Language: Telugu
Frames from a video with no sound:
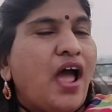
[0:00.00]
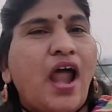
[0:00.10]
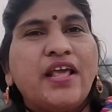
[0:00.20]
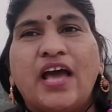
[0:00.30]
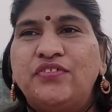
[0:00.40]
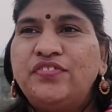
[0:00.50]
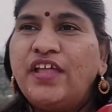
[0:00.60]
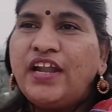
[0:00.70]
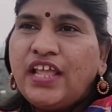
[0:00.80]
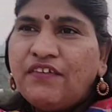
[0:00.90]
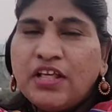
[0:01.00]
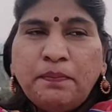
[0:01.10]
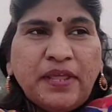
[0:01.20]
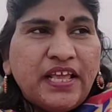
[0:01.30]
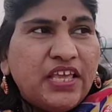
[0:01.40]
ఆడికి అది ఉందండి ఈవిడికి
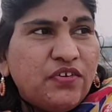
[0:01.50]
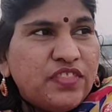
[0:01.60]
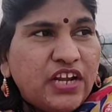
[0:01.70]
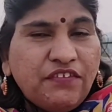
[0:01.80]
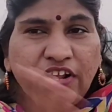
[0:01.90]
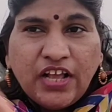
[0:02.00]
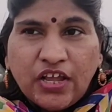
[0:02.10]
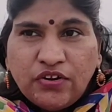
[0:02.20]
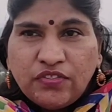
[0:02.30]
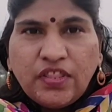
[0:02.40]
పిరంగి ఉందండి ఈవిడికి గన్ను